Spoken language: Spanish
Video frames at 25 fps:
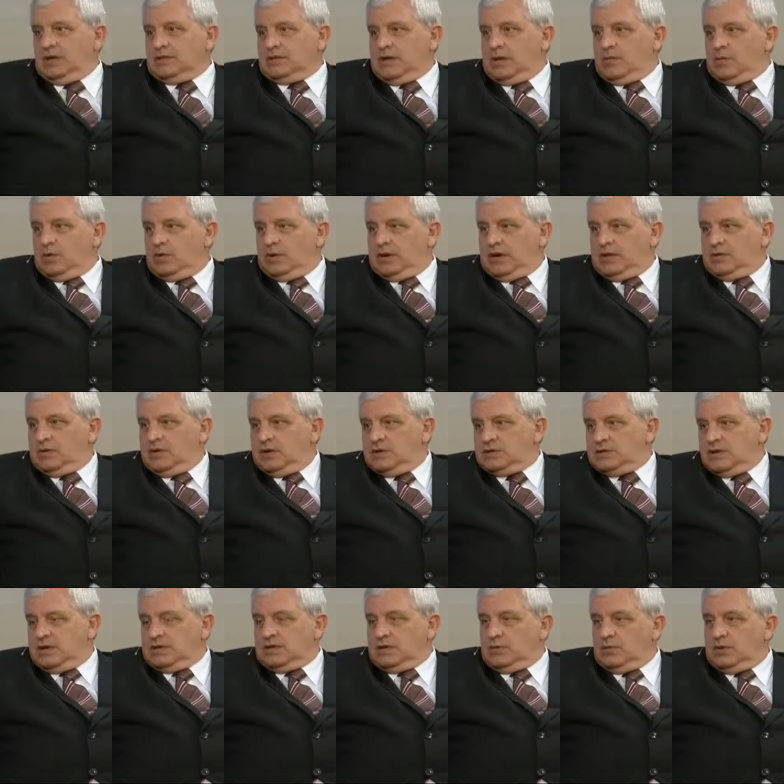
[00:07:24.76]
estamos logrando la
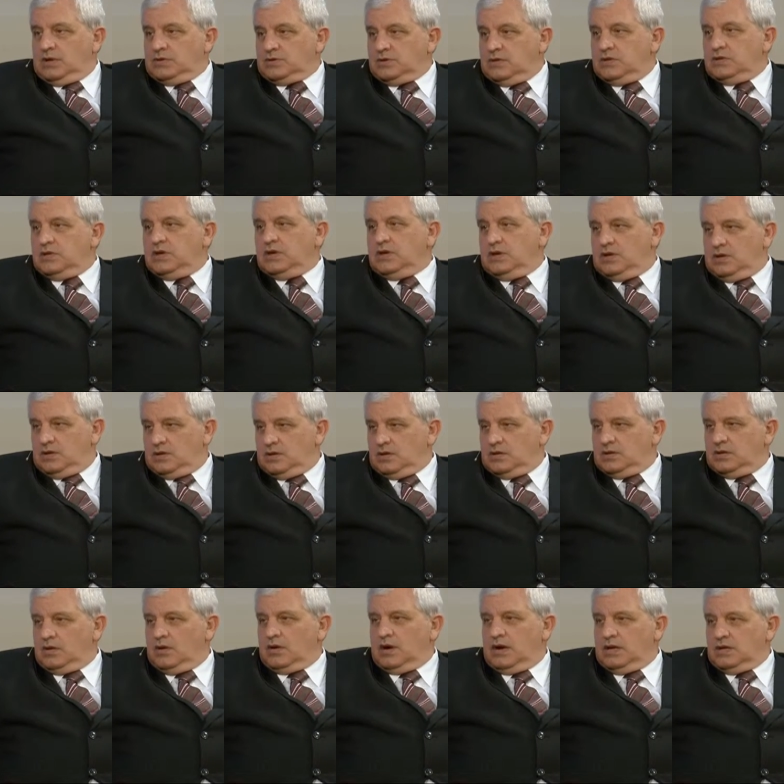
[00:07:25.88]
desarticulación de,
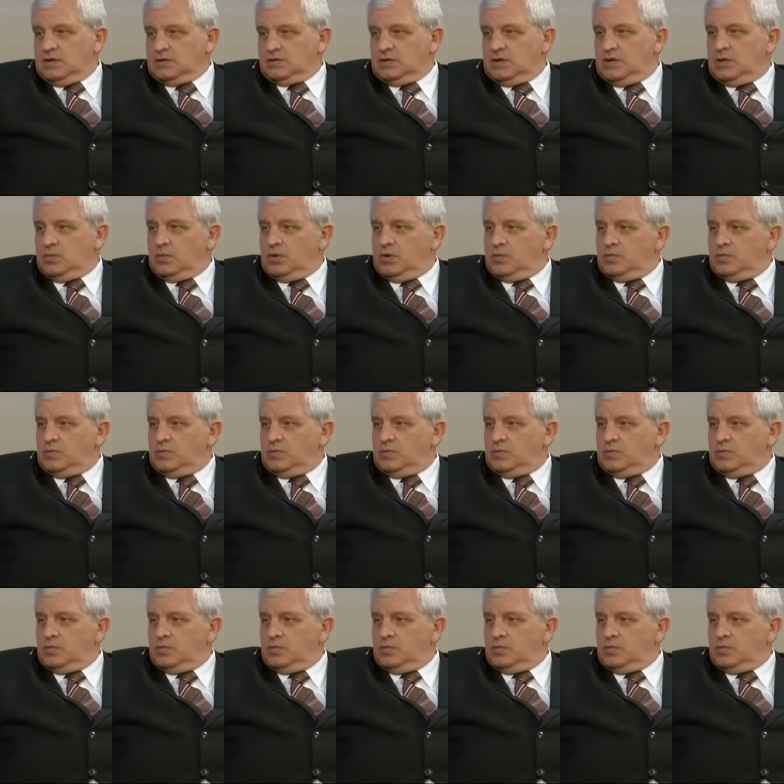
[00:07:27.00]
organizaciones muy